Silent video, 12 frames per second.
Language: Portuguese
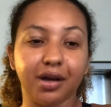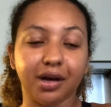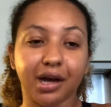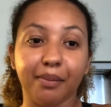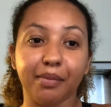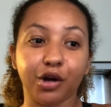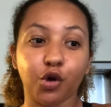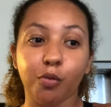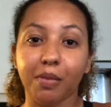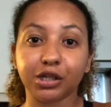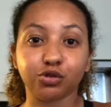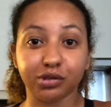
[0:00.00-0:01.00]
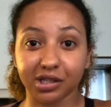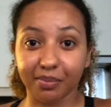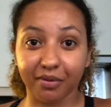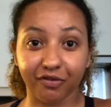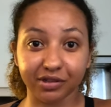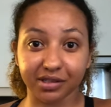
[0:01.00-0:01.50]
a câmera que eu mais usei
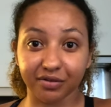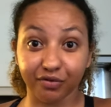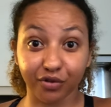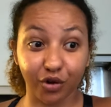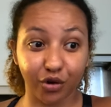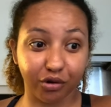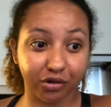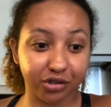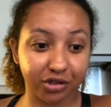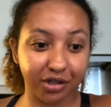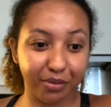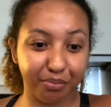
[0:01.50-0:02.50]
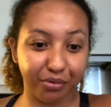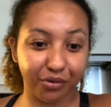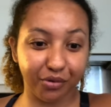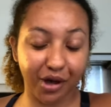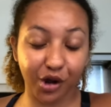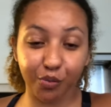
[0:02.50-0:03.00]
para fazer vlogs.
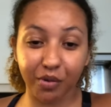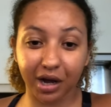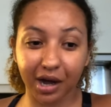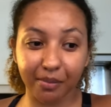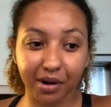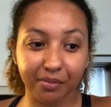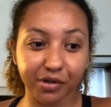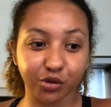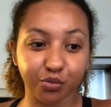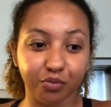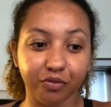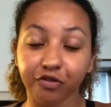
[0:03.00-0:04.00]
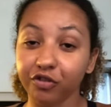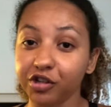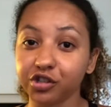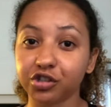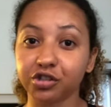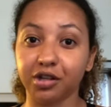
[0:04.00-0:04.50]
Tipo, era uma câmera mesmo
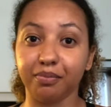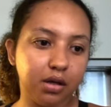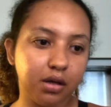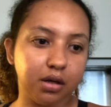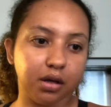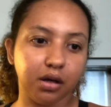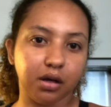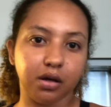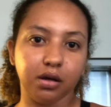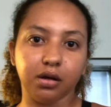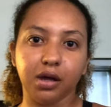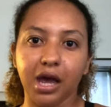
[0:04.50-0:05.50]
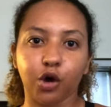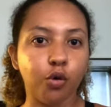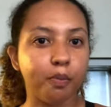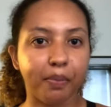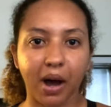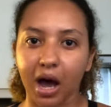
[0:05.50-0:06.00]
fixe. Tipo, uh, é
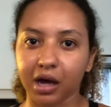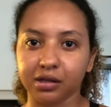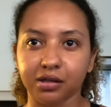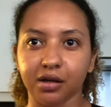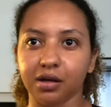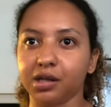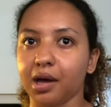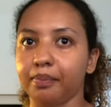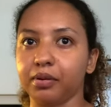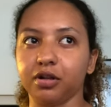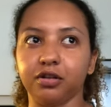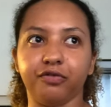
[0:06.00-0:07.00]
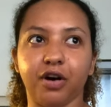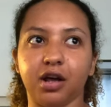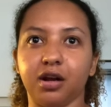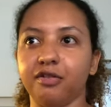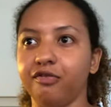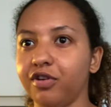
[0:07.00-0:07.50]
compacta, dá para
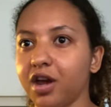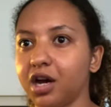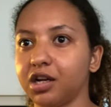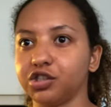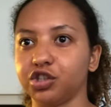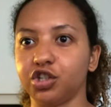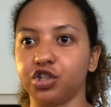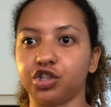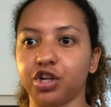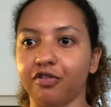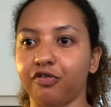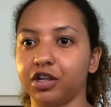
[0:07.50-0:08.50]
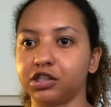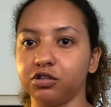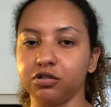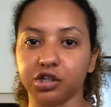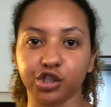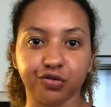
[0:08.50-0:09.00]
levar em viagens, é
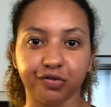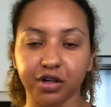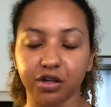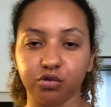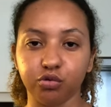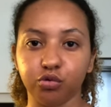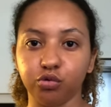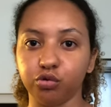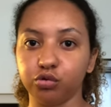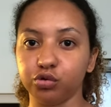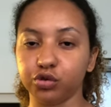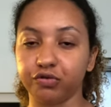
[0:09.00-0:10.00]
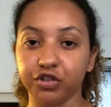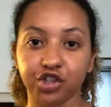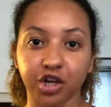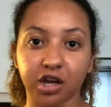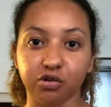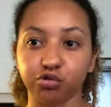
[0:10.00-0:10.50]
fácil transferir os
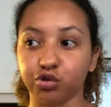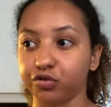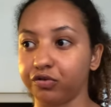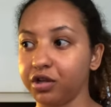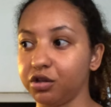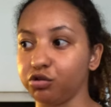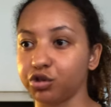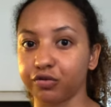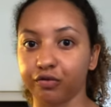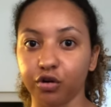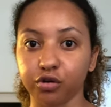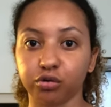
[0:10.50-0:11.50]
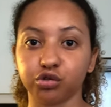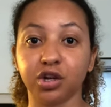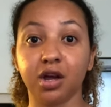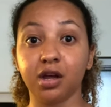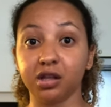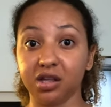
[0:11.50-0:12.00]
ficheiros, os vídeos, as fotos,
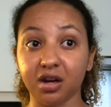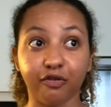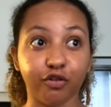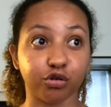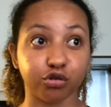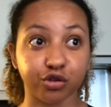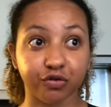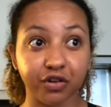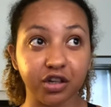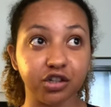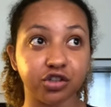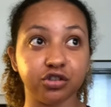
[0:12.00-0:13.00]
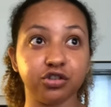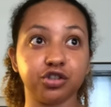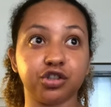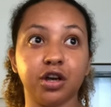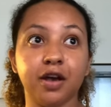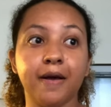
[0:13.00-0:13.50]
tira fotos
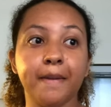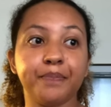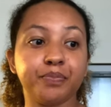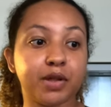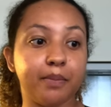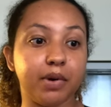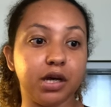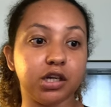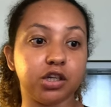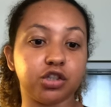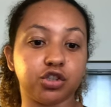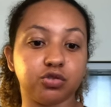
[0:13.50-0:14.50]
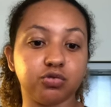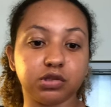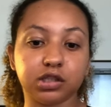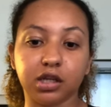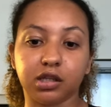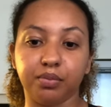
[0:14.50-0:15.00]
fixes, mas não
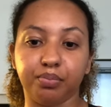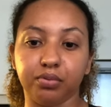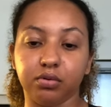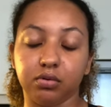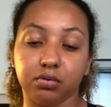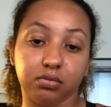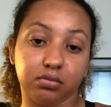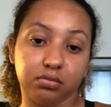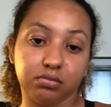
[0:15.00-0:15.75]
sei, tipo,